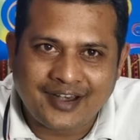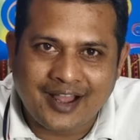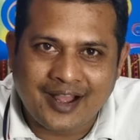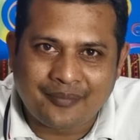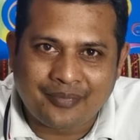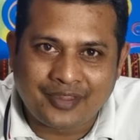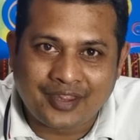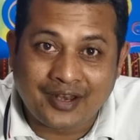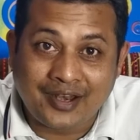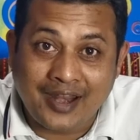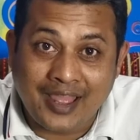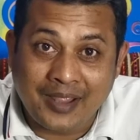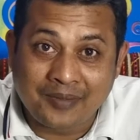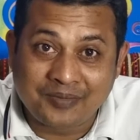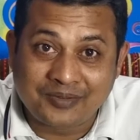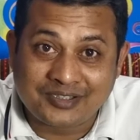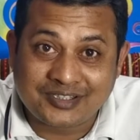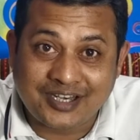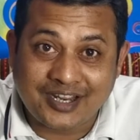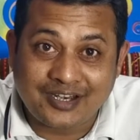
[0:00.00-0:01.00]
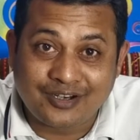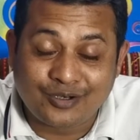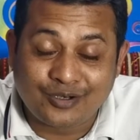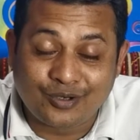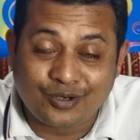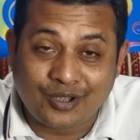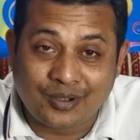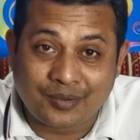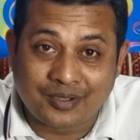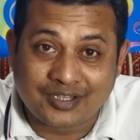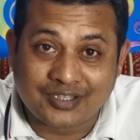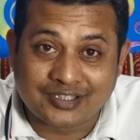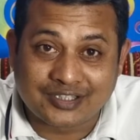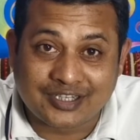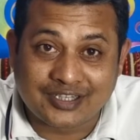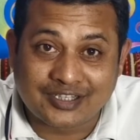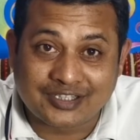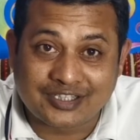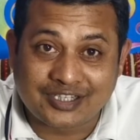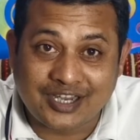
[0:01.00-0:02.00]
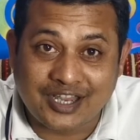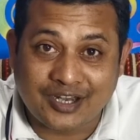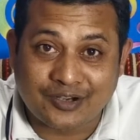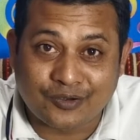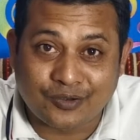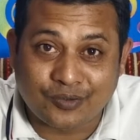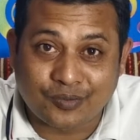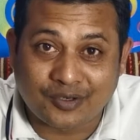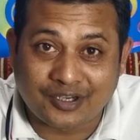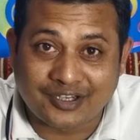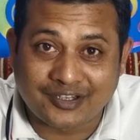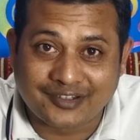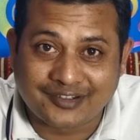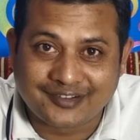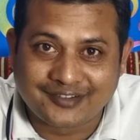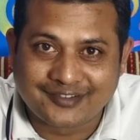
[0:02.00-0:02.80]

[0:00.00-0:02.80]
না আপনার লাইফ স্টাইলগুলো আমাদের সাথে শেয়ার করবেন